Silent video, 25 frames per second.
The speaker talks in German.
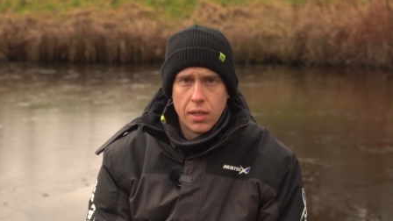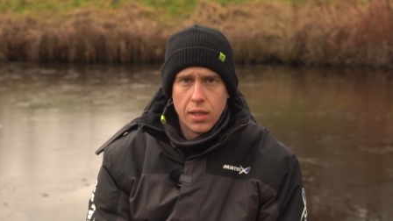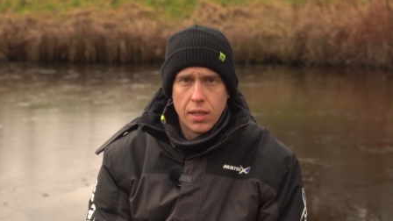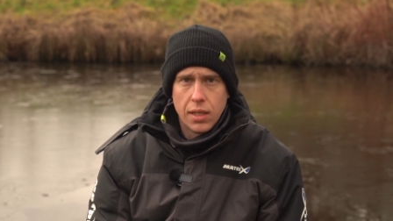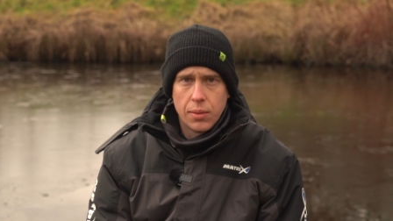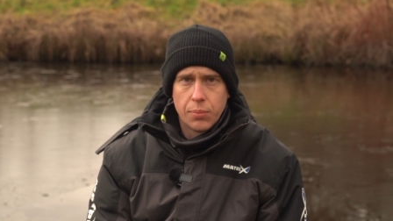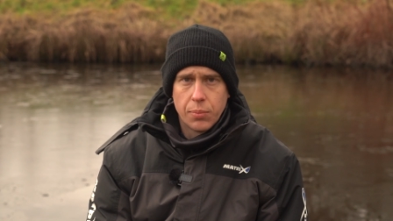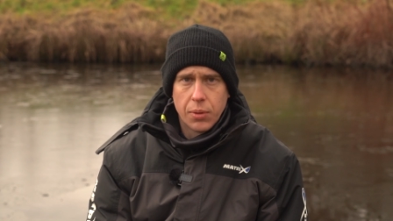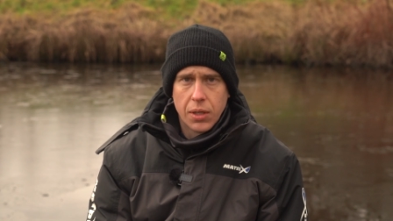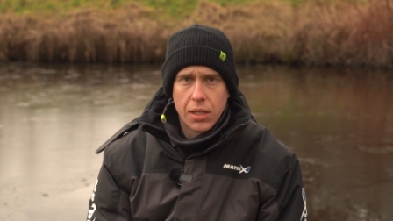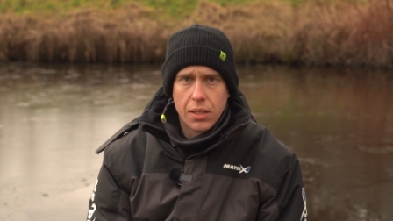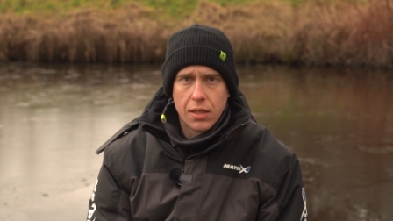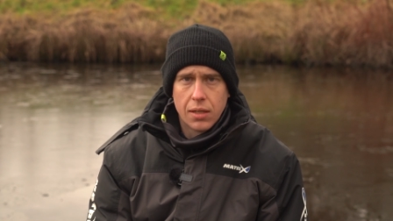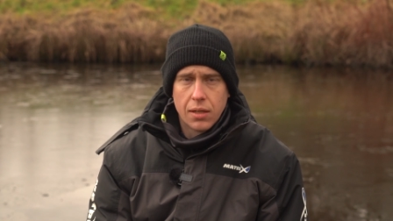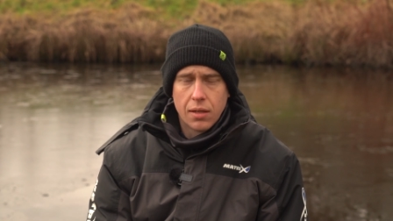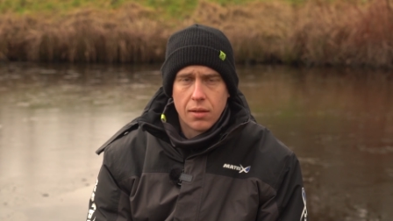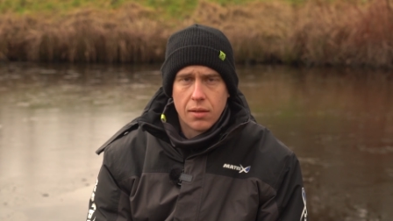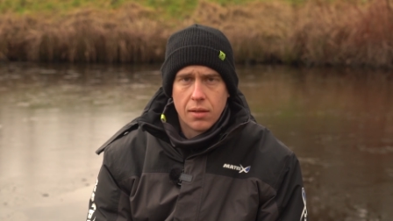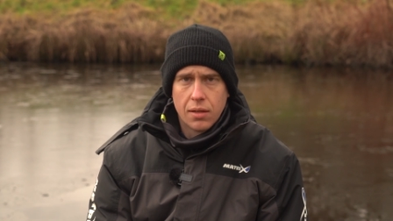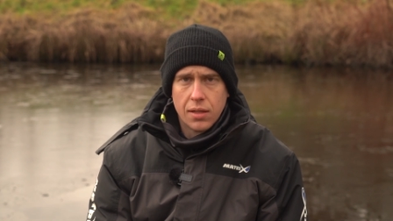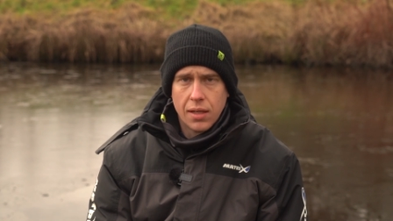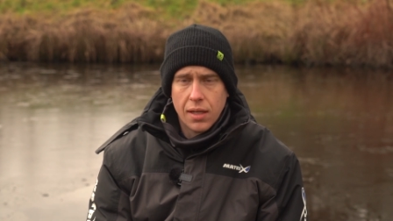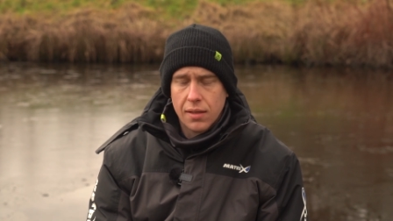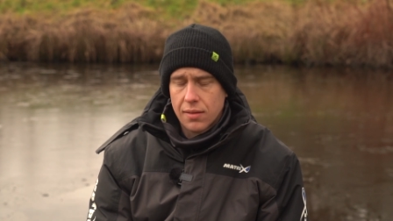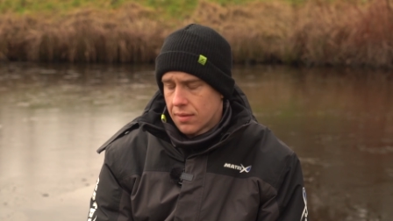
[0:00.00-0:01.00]
ich bringe
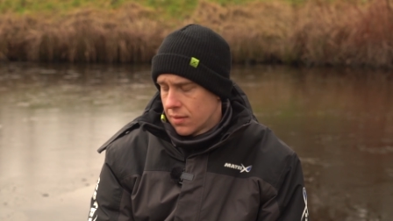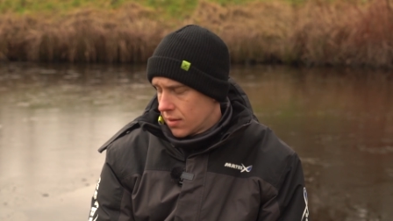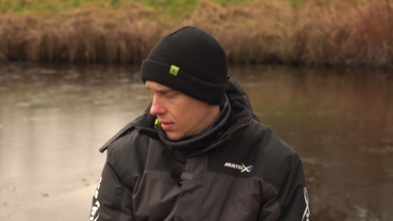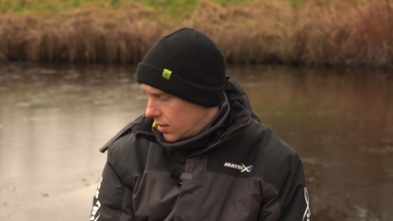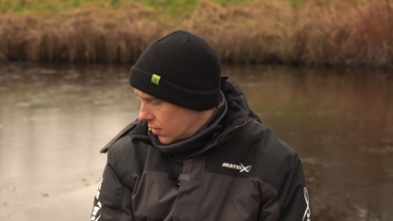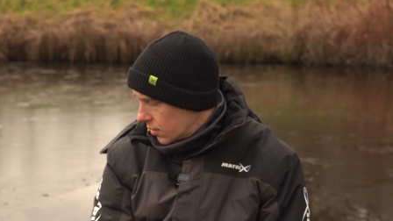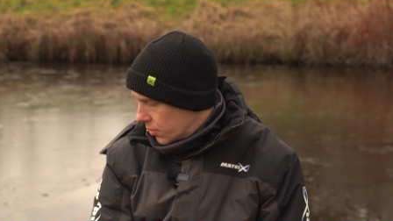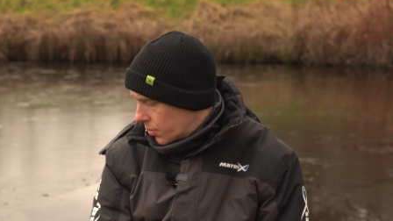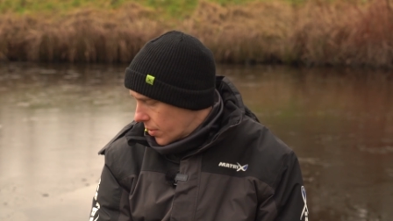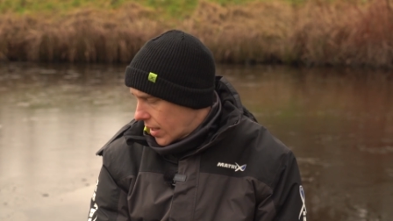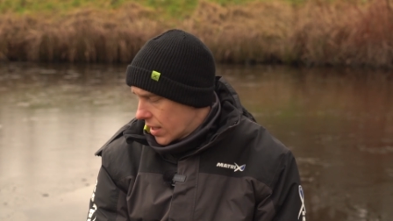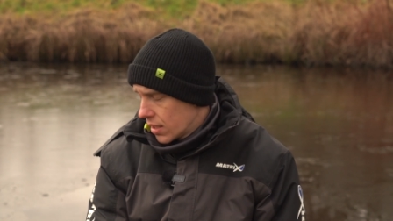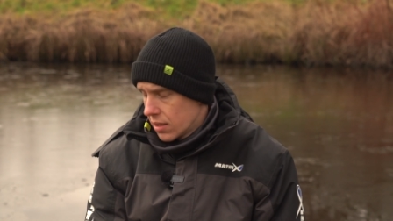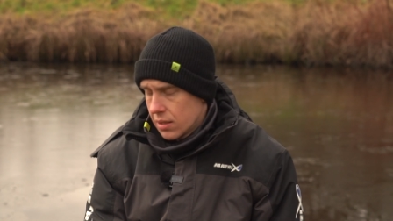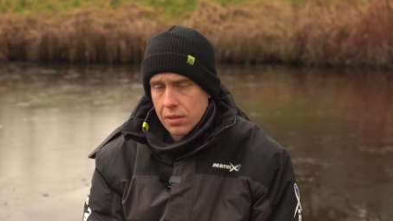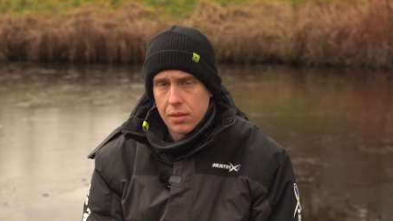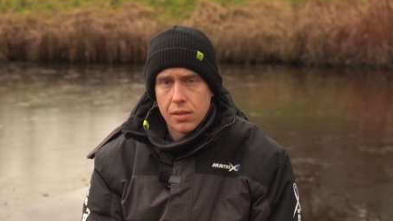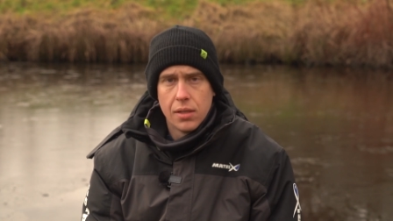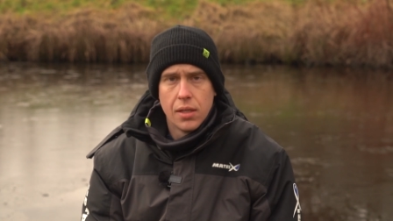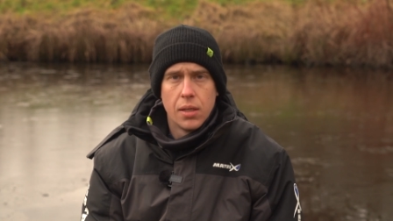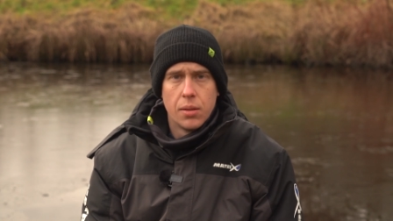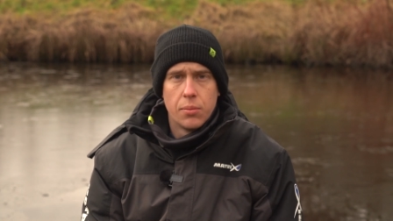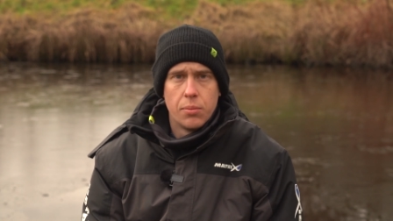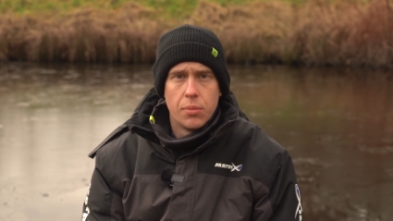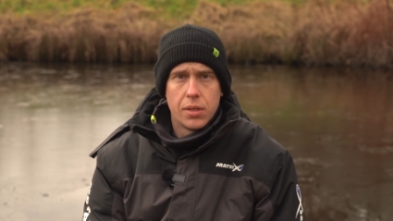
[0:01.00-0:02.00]
jetzt diese Bälle
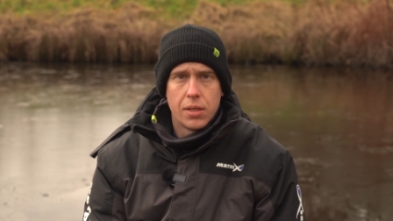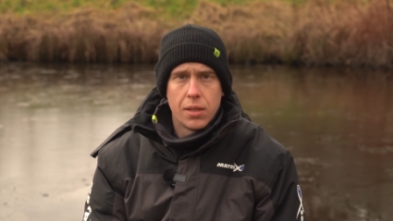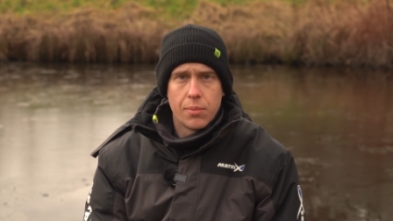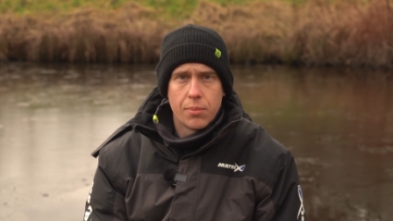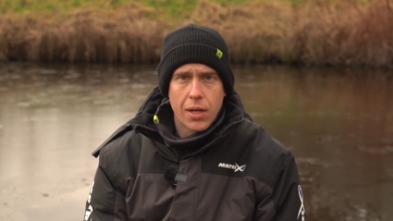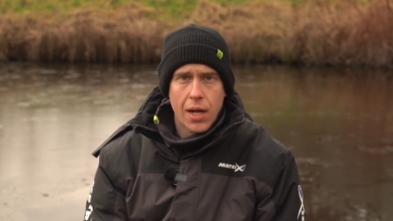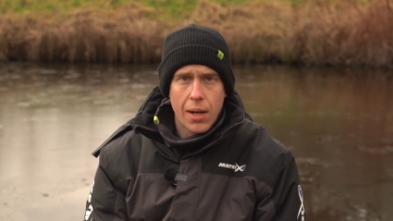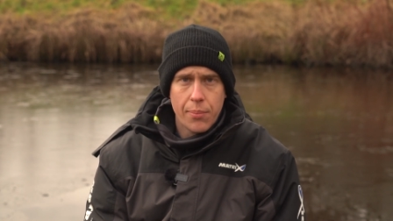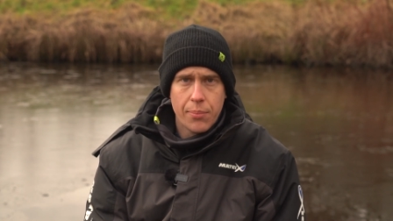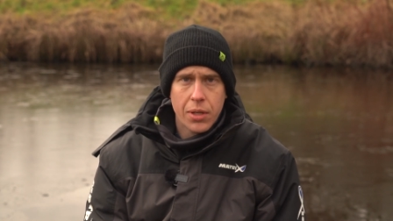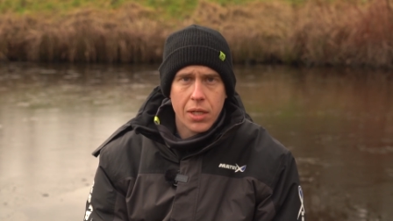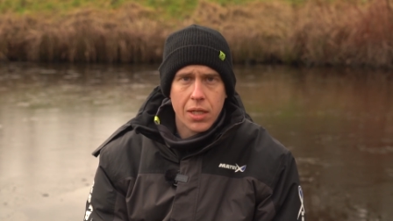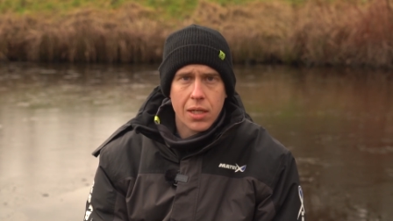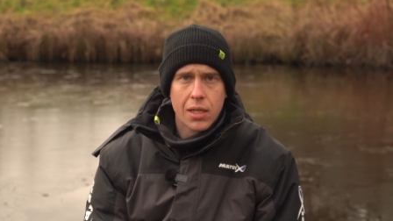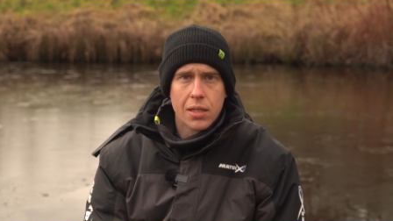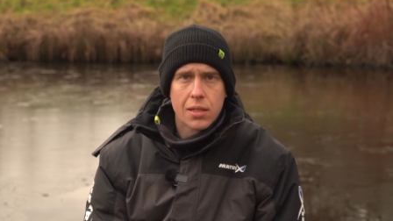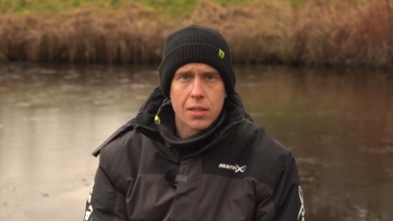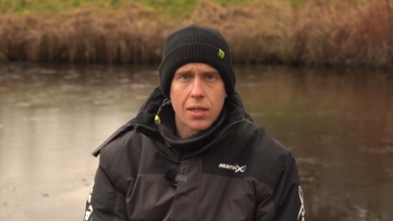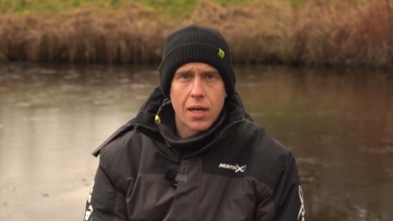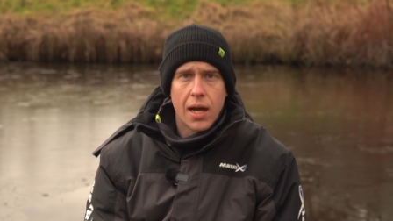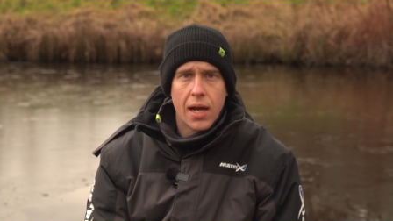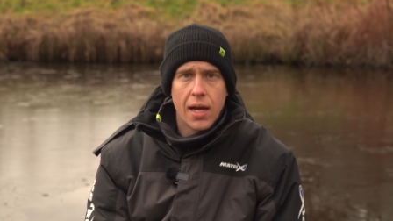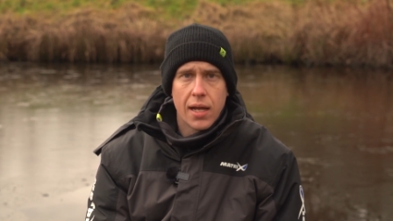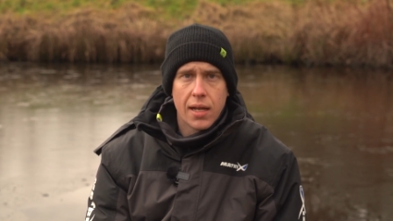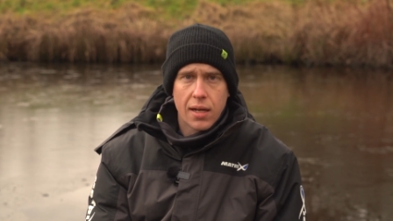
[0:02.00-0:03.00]
mit dem
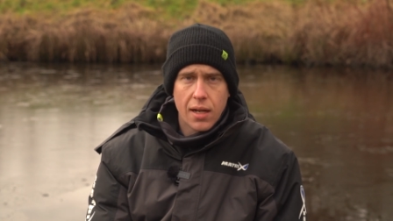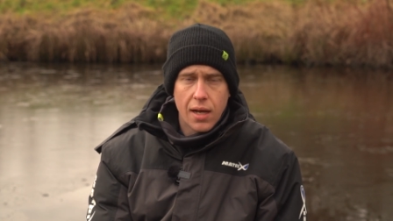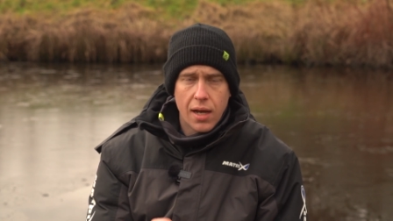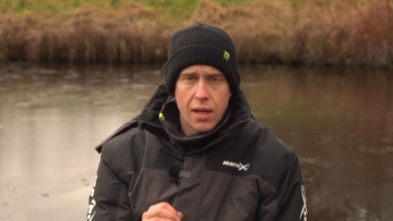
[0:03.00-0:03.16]
Cupping-Kit ein,